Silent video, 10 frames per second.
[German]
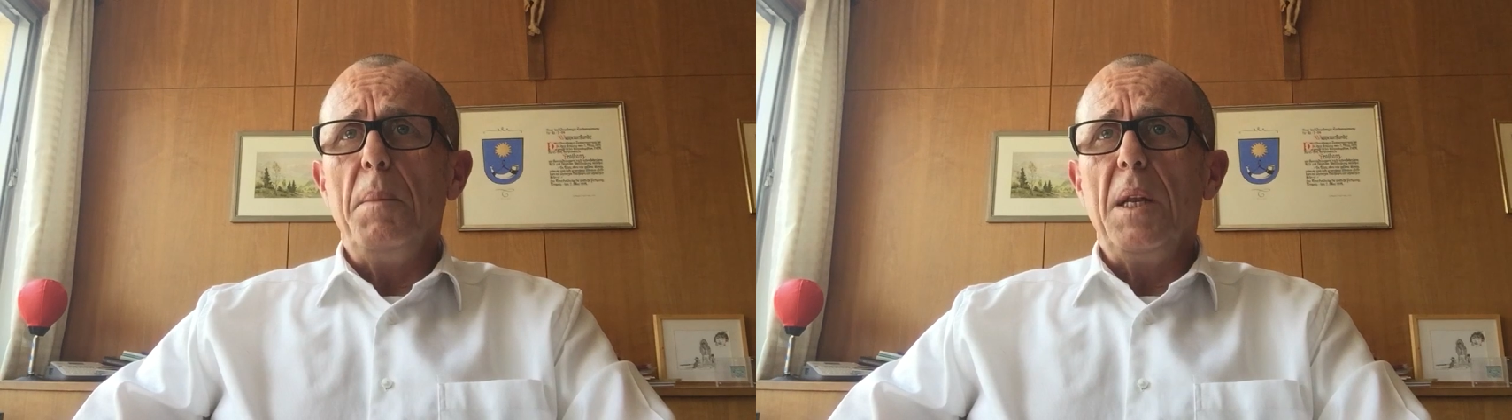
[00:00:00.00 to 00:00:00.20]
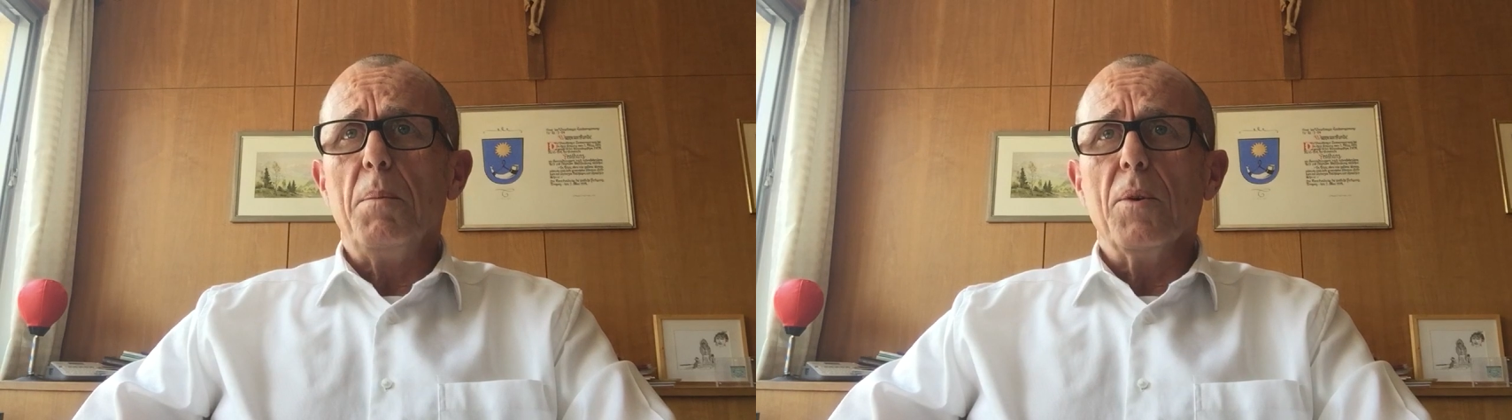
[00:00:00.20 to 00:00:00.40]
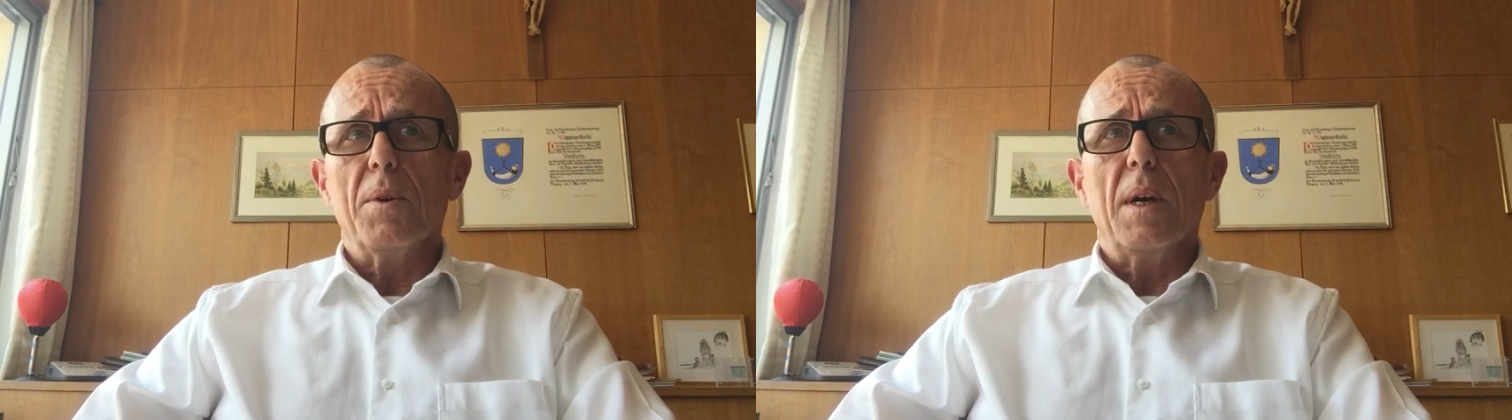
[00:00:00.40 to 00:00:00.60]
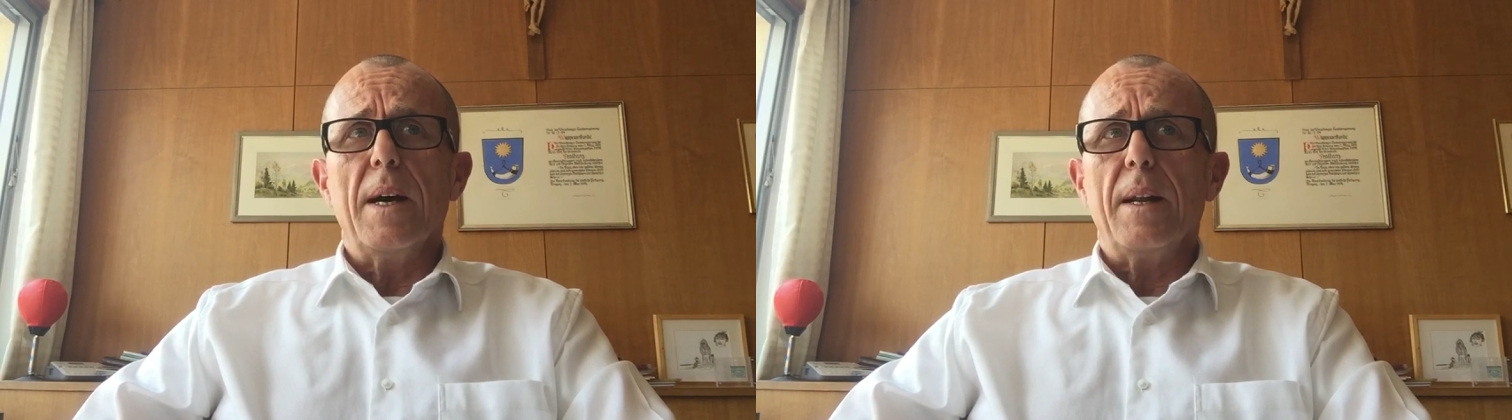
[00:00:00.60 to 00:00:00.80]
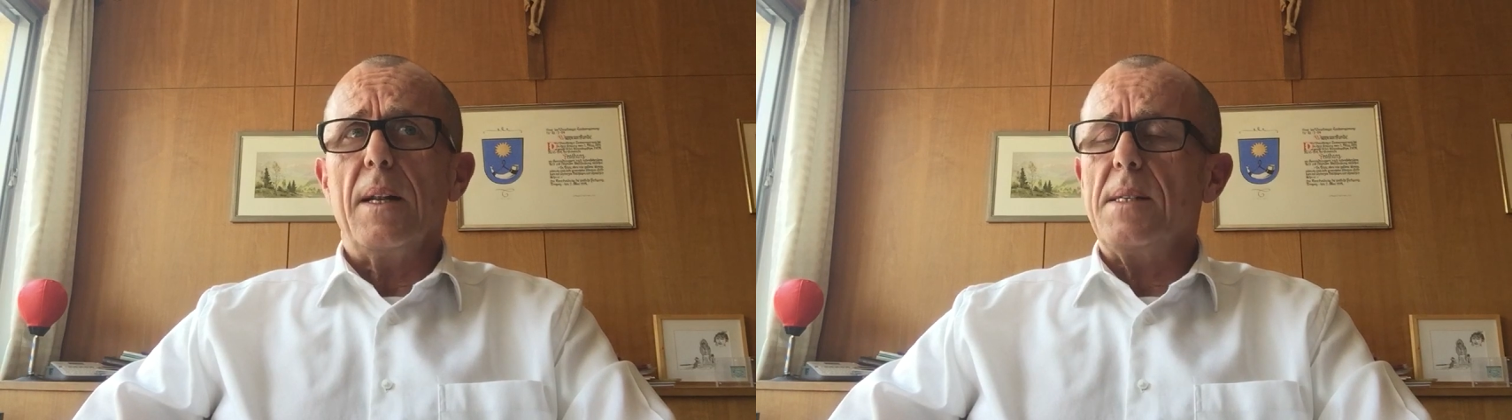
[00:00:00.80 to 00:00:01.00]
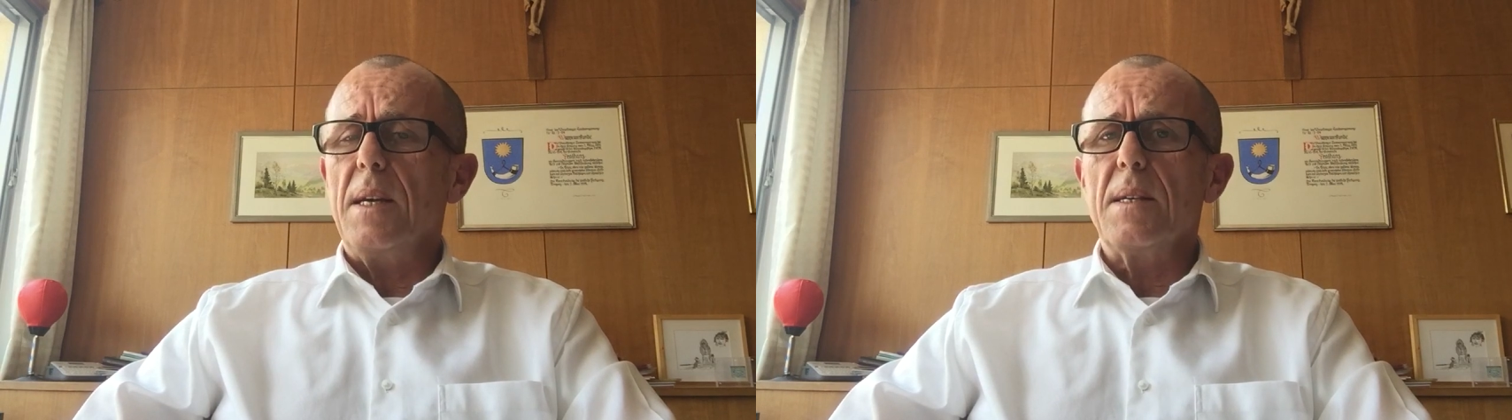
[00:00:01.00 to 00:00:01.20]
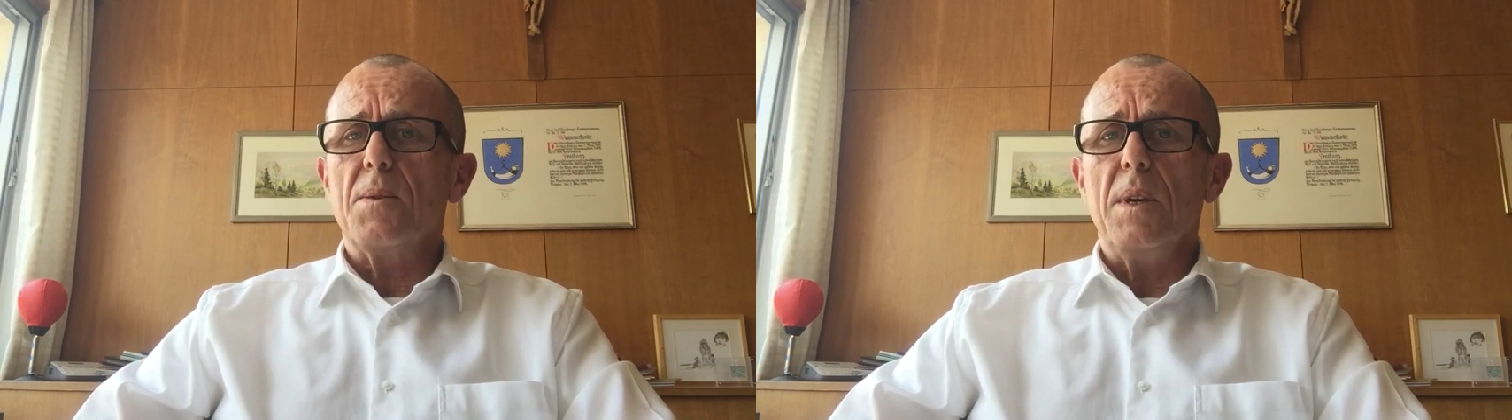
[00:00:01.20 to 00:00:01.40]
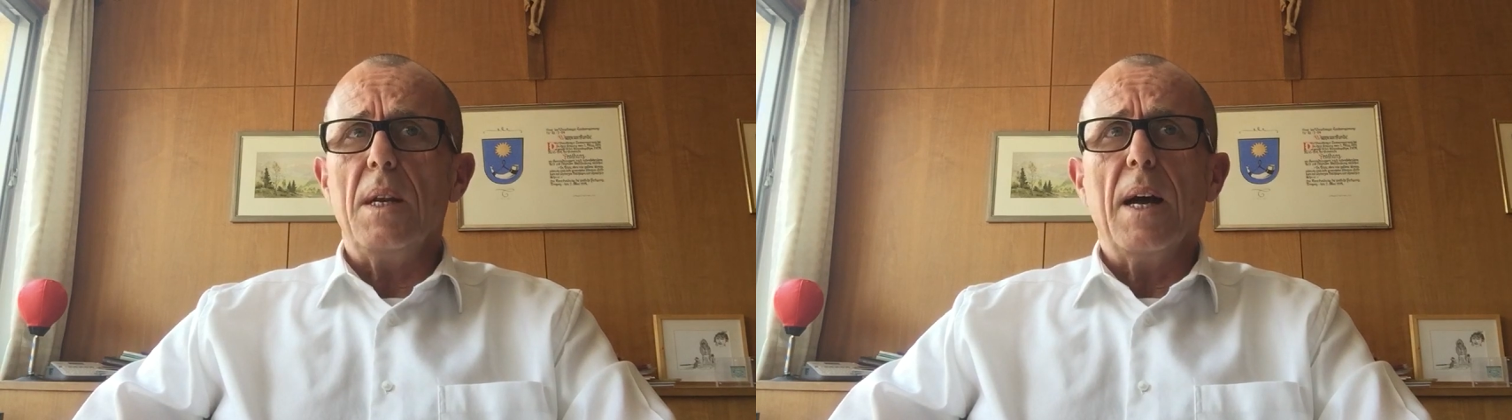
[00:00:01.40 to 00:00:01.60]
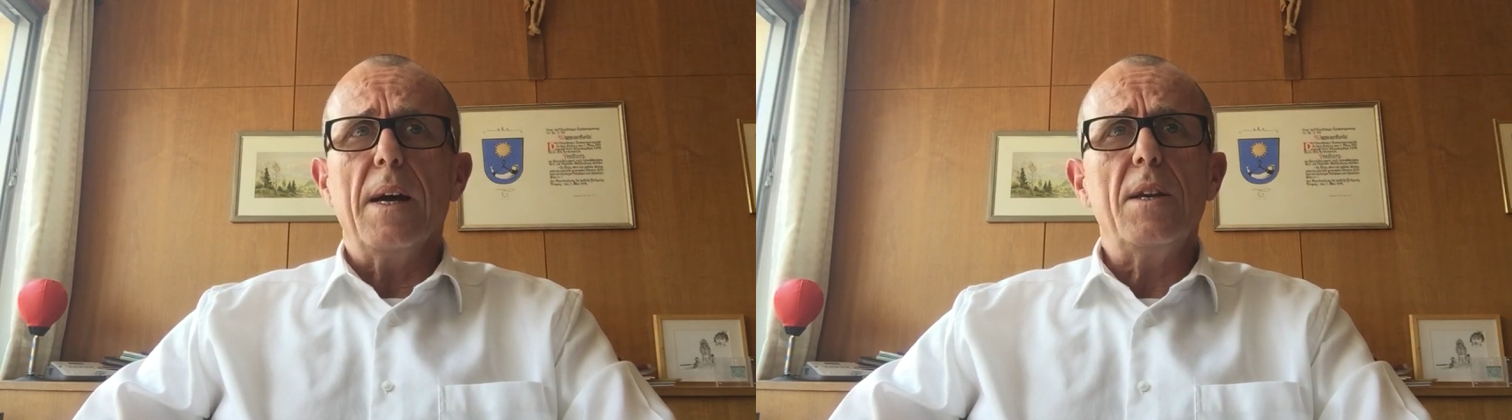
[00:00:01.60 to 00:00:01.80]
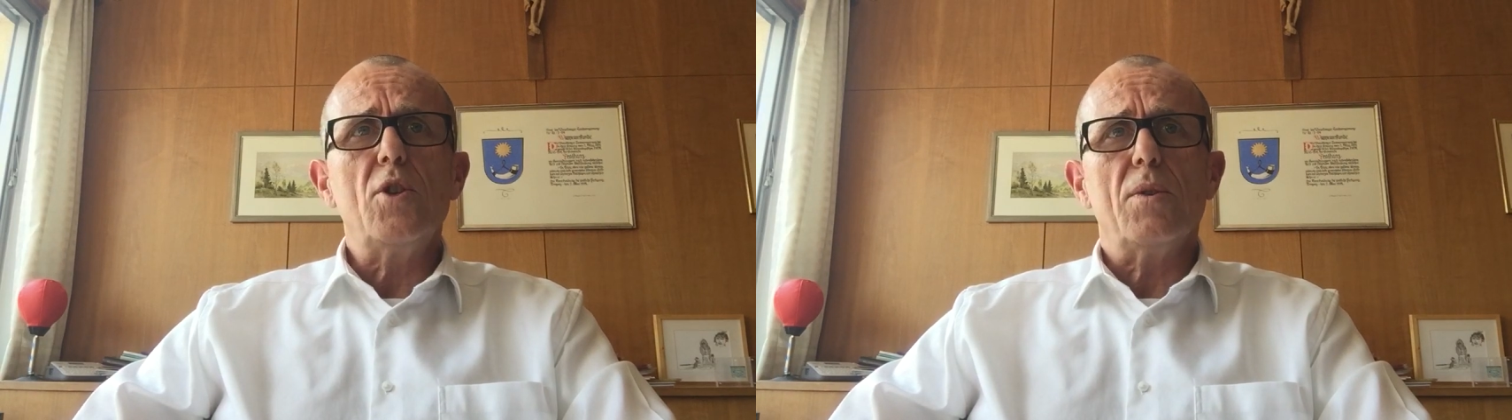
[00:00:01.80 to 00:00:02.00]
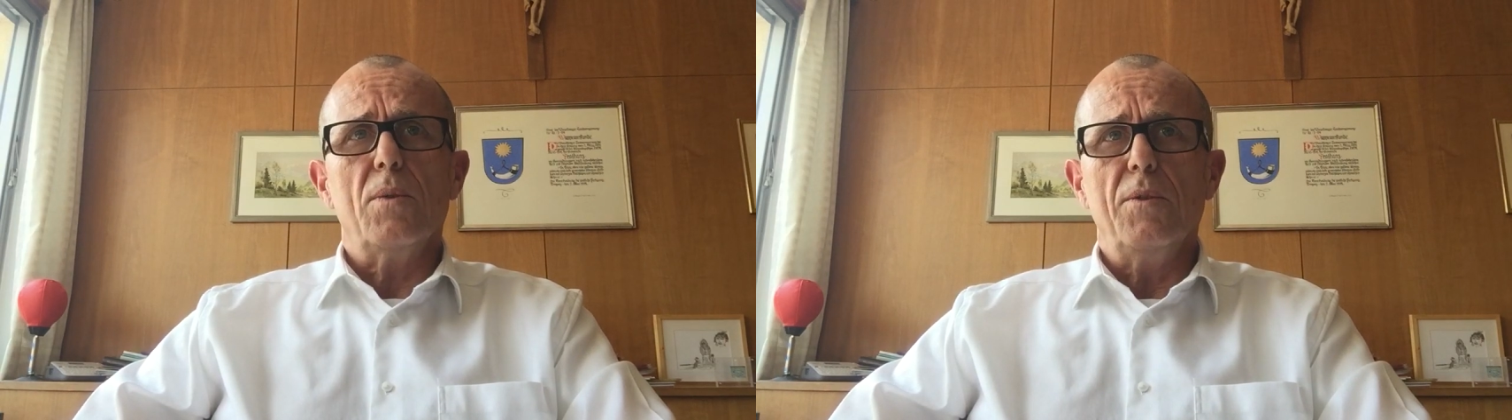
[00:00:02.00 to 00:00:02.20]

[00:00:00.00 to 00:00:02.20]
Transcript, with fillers: Mitbürger handelt sehr solidarisch